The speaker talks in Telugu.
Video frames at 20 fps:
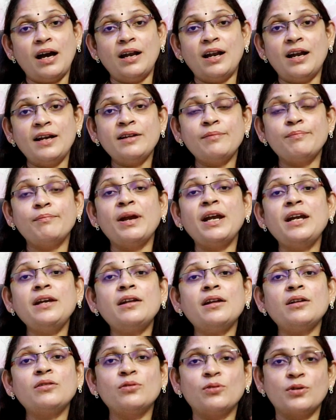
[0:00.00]
అలాంటి
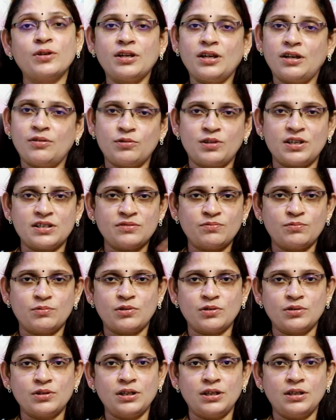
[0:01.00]
మెంటర్ దొరికే అవకాశం
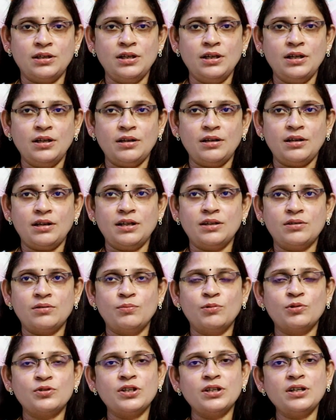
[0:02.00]
ఉంటుంది లైక్
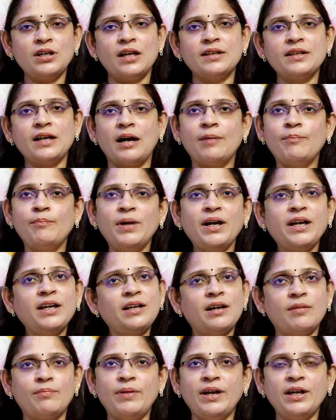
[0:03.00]
ముఖ్యంగా అది అమ్మాయి
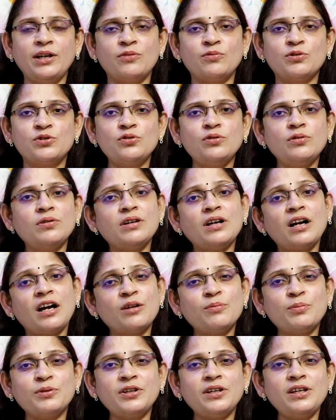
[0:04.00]
అయినా అబ్బాయి అవ్వచ్చు
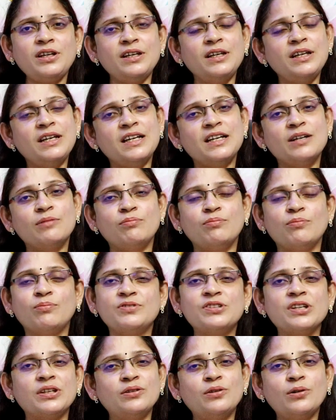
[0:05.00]
కాకపోతే
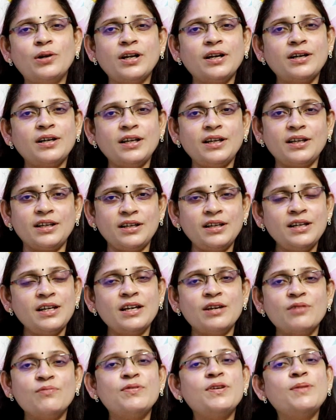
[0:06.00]
చంద్రుడు అంటే
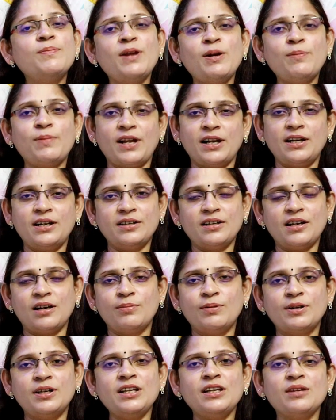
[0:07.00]
ఫీమేల్ ప్లానెట్
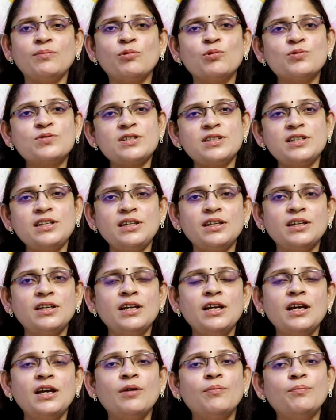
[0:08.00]
కాబట్టి మోస్ట్లీ
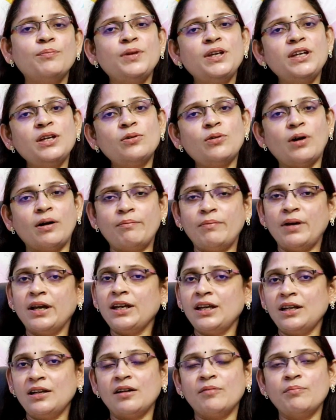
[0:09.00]
మీరు
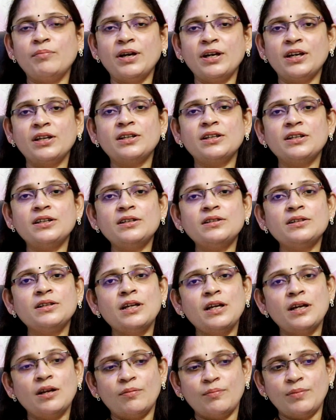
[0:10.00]
అమ్మాయి అయినా అబ్బాయి అయినా
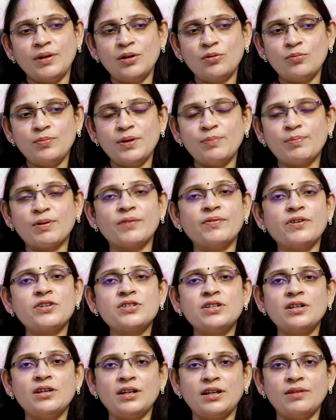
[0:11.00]
మీరు మీ
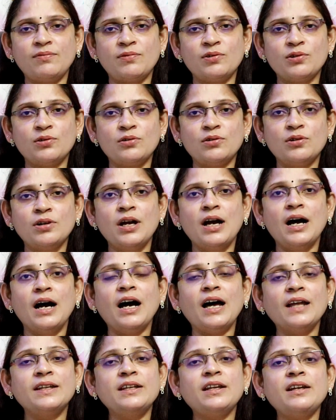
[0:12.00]
ప్రొఫెషనల్ లైఫ్లో
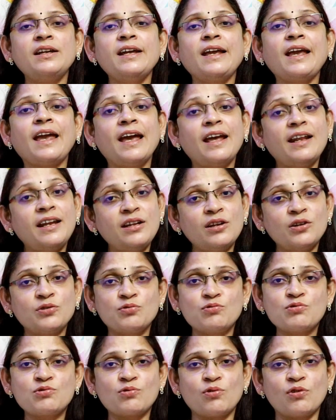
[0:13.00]
అందరినీ కేరింగ్గా
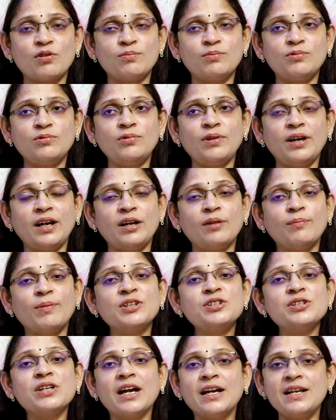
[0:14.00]
చూసుకోవడము అండ్
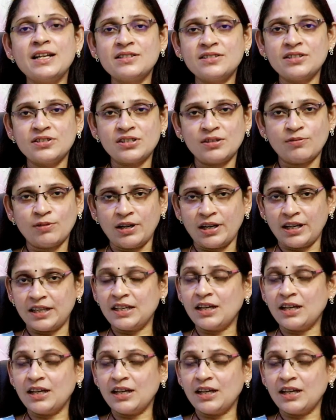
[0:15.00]
మంచి గైడెన్స్ ఇచ్చేవాళ్ళు